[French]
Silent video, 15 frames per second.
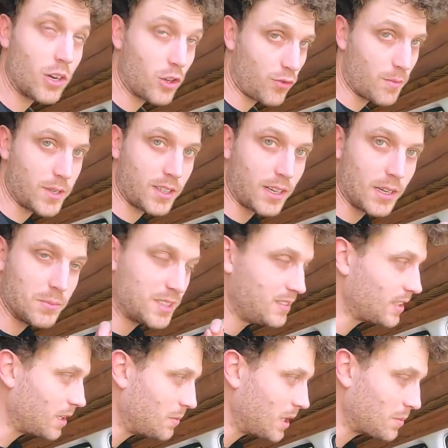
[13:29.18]
là, je vais mettre un petit
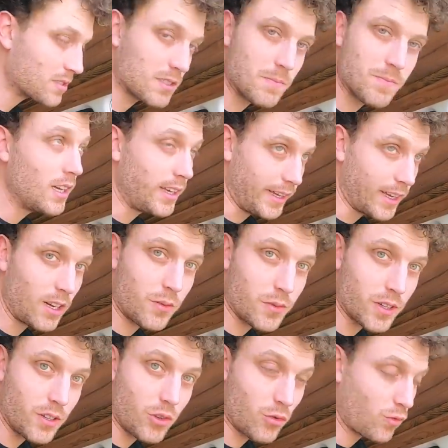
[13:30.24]
time-lapse et à la
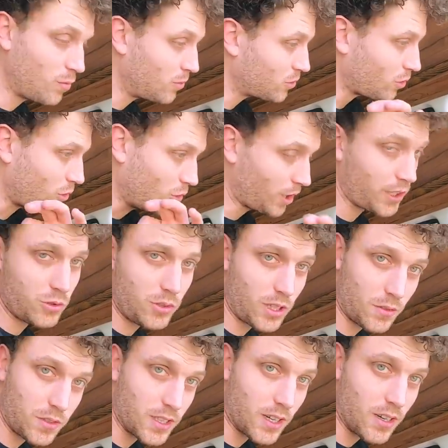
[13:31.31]
fin, je vous montre le résultat
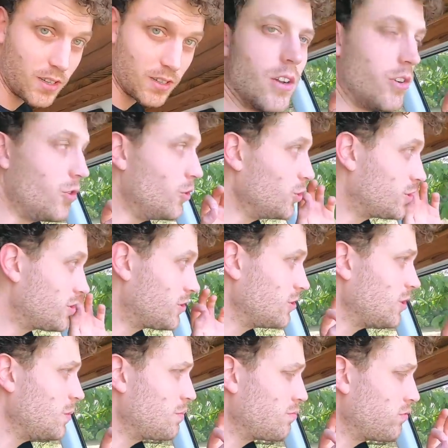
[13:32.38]
final. Le
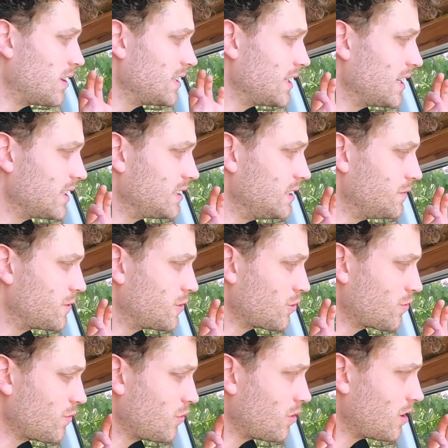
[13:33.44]
seul point négatif que
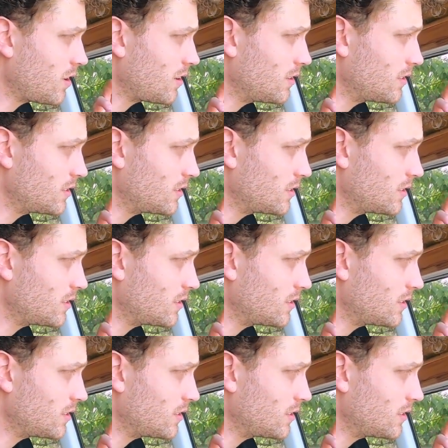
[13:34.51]
je vois,